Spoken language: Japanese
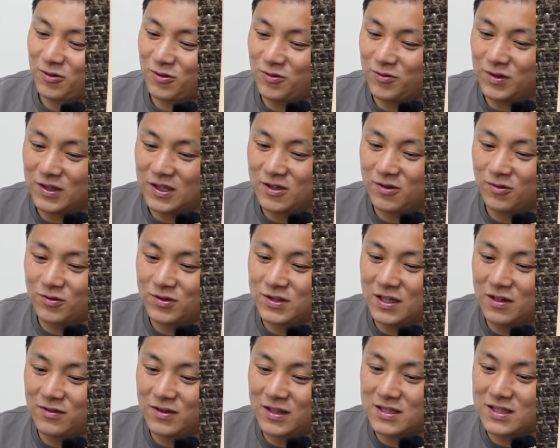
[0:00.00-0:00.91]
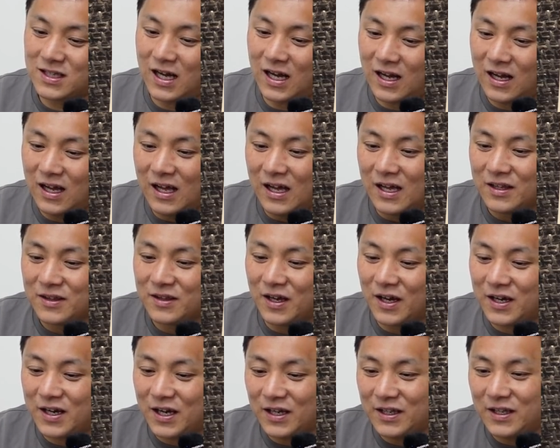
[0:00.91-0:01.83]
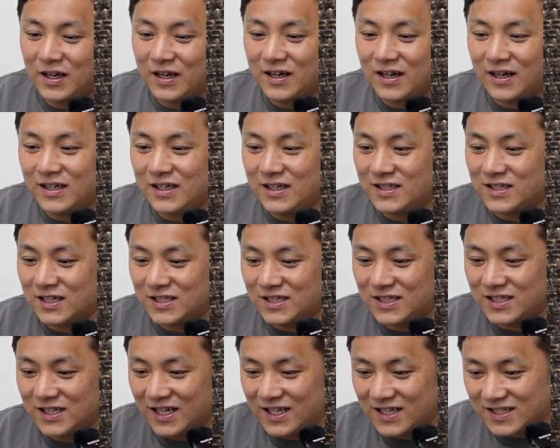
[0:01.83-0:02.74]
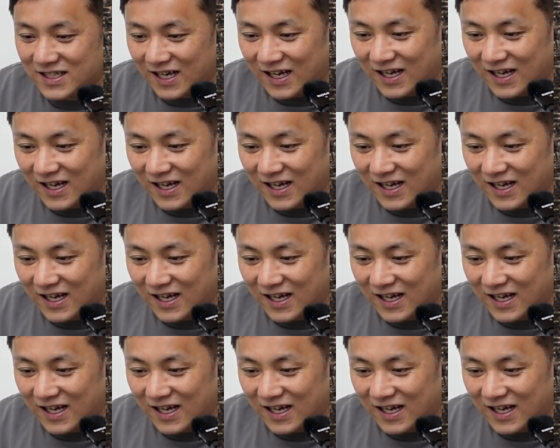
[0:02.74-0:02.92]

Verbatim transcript: というふうに記憶してるんですが、なかなかいい写真じゃないです